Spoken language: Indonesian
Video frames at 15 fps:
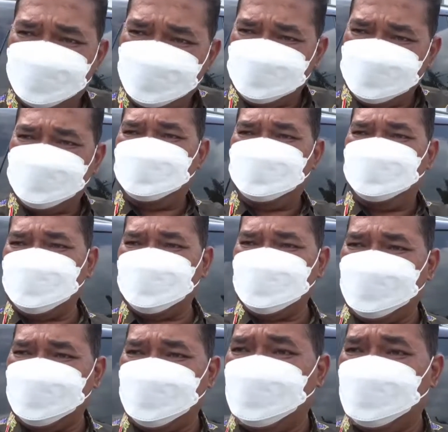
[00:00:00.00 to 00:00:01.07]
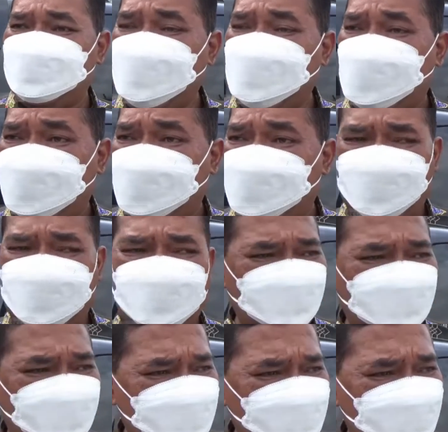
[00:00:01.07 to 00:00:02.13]
buka hanya kemarin soalnya ada bialal kantor.
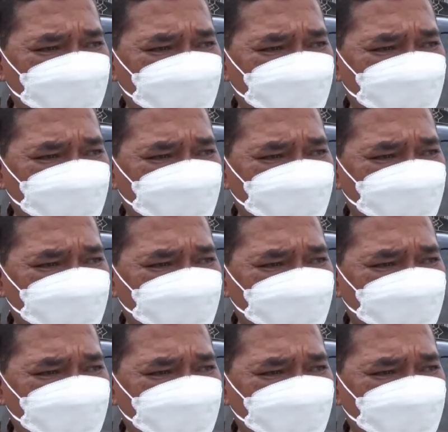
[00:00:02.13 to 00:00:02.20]
Jadi